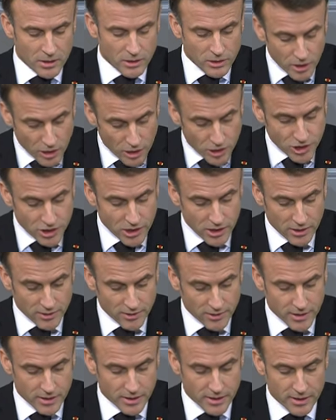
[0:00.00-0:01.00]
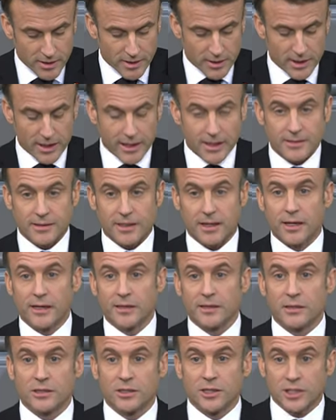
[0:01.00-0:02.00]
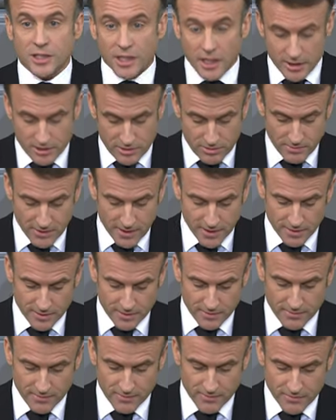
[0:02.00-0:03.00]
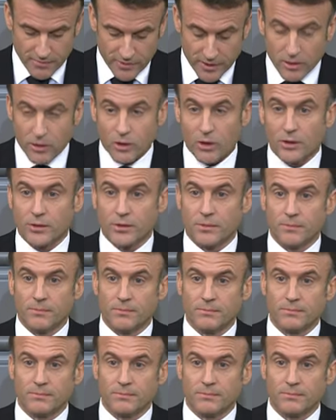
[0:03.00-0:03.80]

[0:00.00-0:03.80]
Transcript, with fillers: Deutschland hat einen Staatsmann verloren.